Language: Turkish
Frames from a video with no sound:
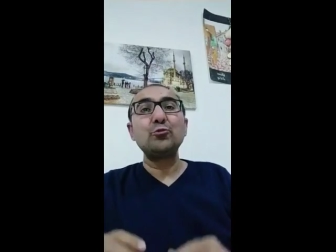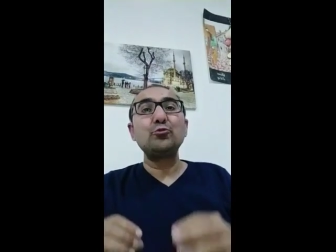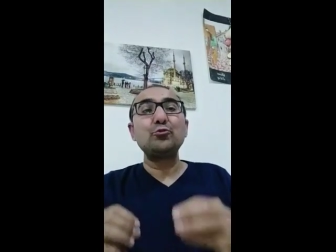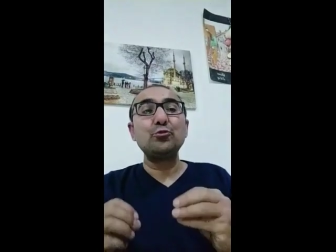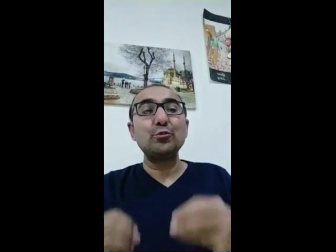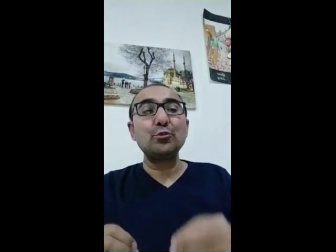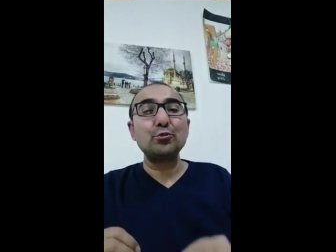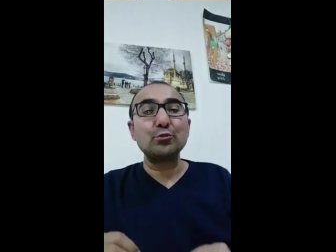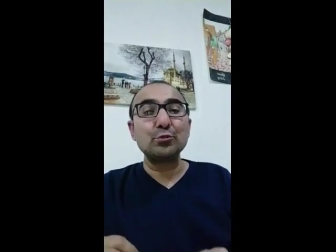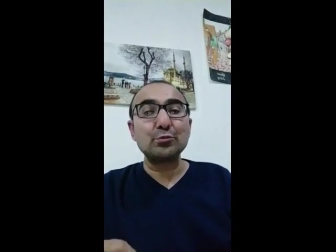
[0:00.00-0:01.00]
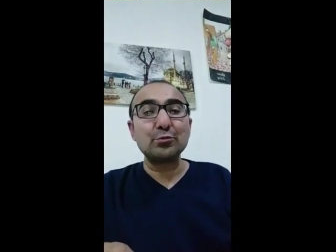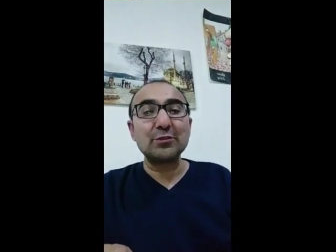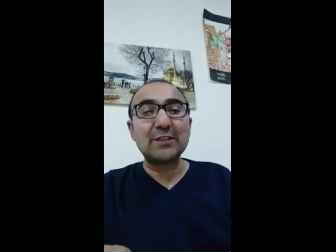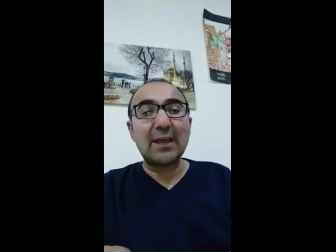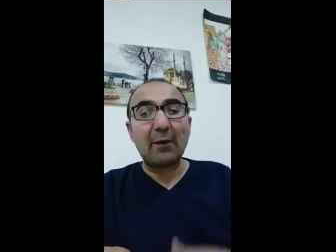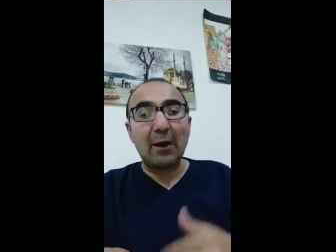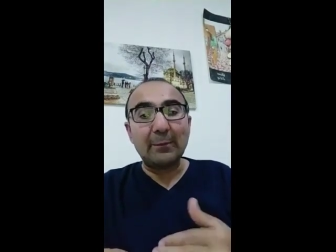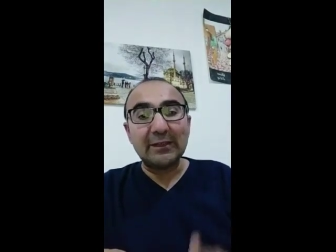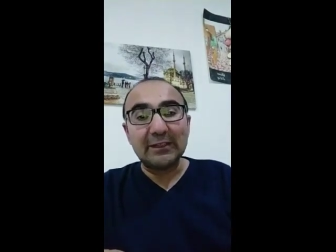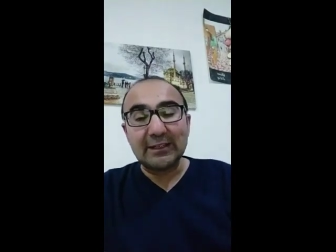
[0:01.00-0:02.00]
Türk kültürü
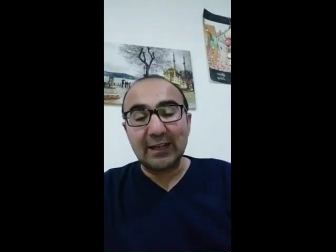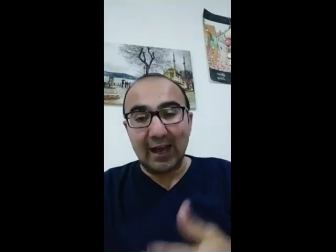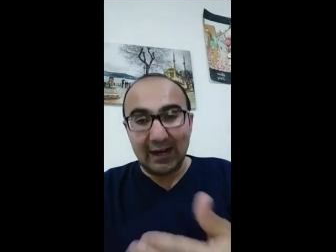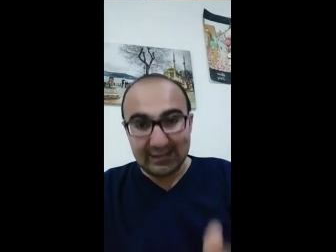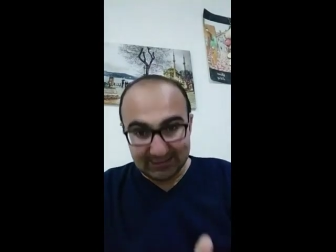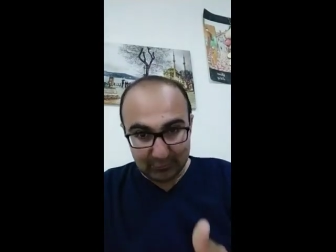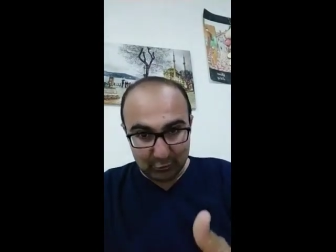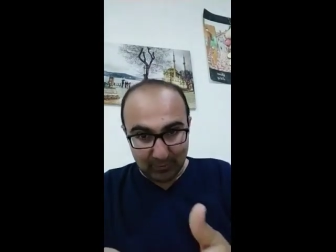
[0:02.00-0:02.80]
devamlılık arz ediyor.